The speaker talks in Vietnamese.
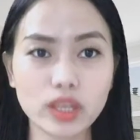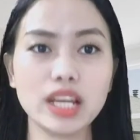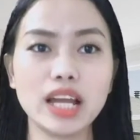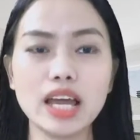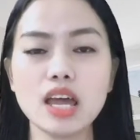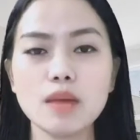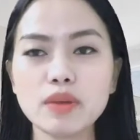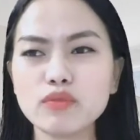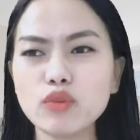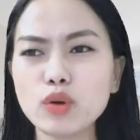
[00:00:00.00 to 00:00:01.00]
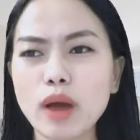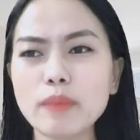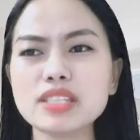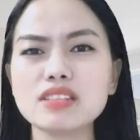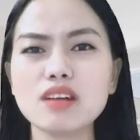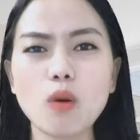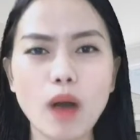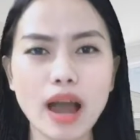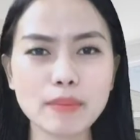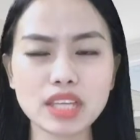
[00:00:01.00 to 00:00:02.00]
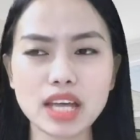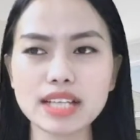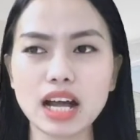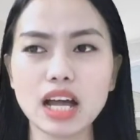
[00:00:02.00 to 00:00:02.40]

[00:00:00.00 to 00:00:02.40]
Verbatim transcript: đấy mình vui quá mình sướng quá mình thấy rằng